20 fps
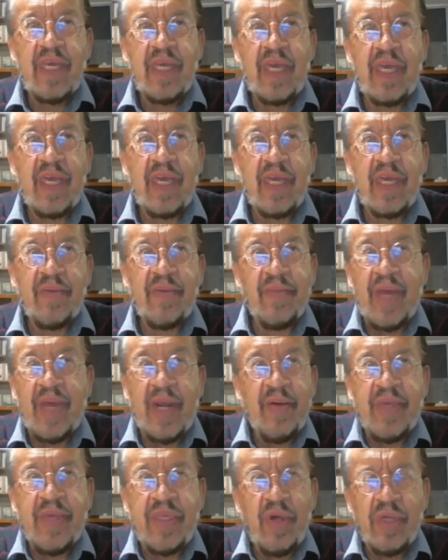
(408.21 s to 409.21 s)
Eh,
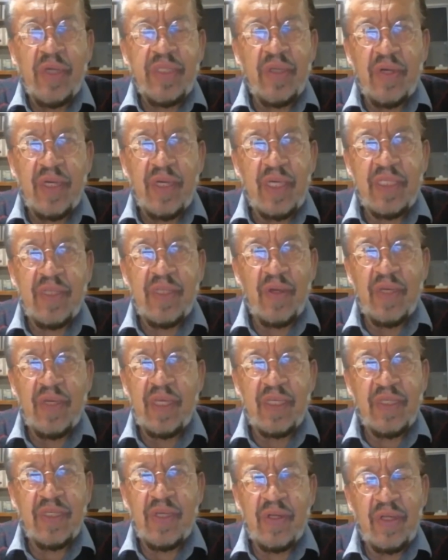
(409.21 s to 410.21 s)
maravilloso, eso,
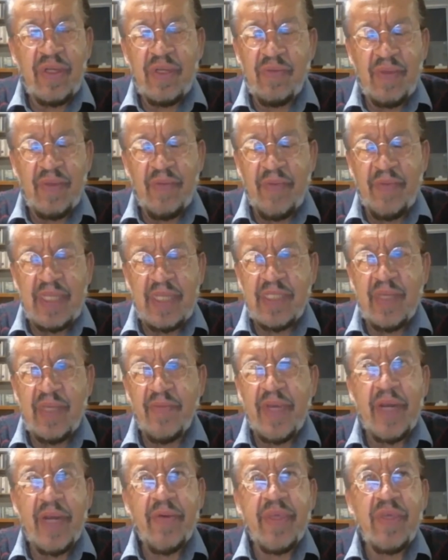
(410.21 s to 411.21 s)
eso me parece
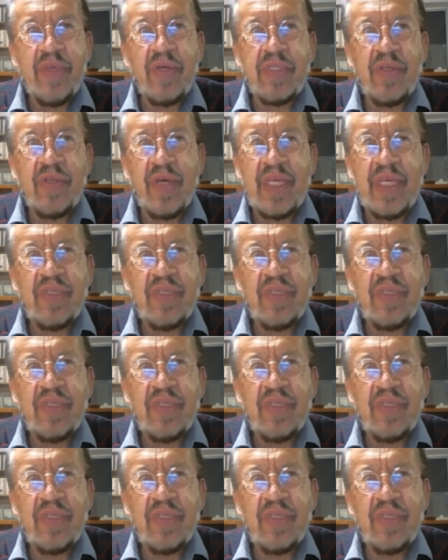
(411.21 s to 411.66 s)
maravilloso.